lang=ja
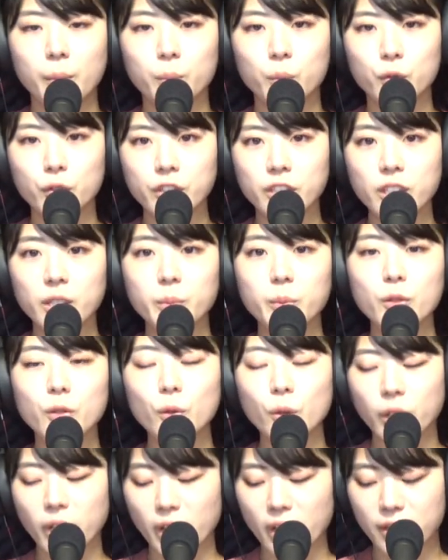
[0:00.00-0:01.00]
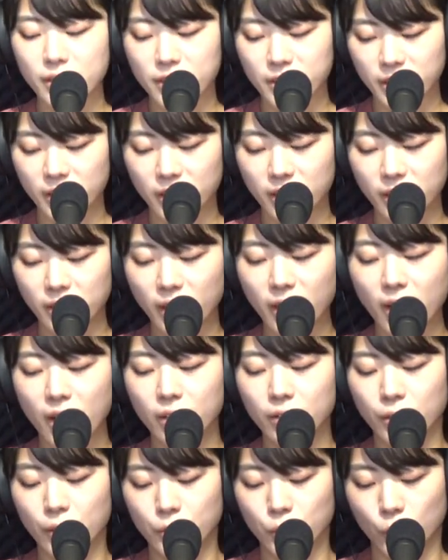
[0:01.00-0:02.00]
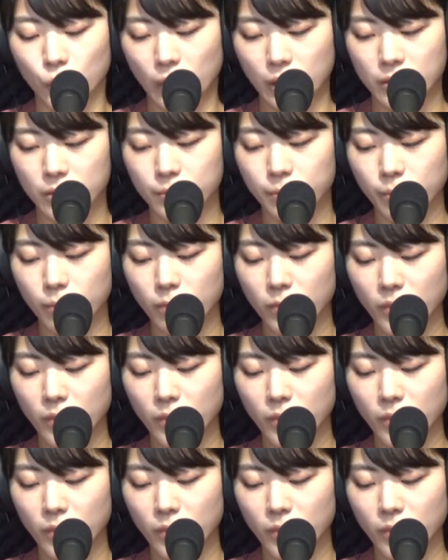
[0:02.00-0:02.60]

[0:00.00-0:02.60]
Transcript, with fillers: 蒸し風呂形式であったそうです